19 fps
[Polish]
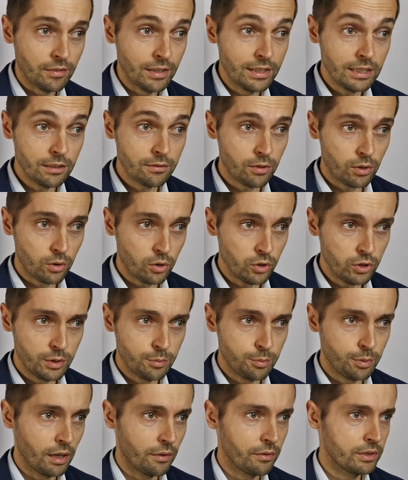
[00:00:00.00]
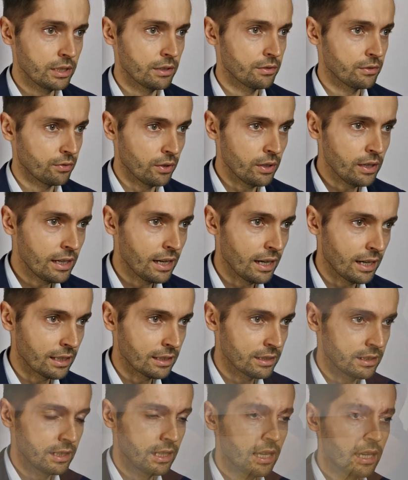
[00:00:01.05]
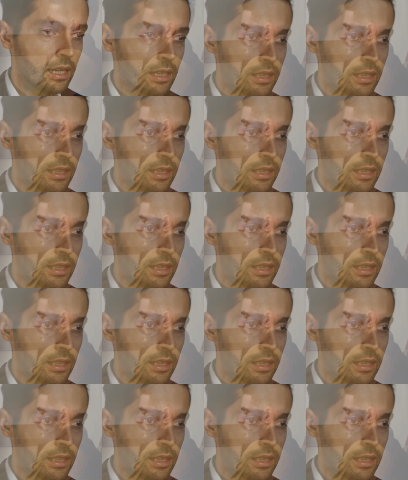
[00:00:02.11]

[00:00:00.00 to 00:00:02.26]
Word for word: Im więcej wrogości pojawi się w twojej reakcji,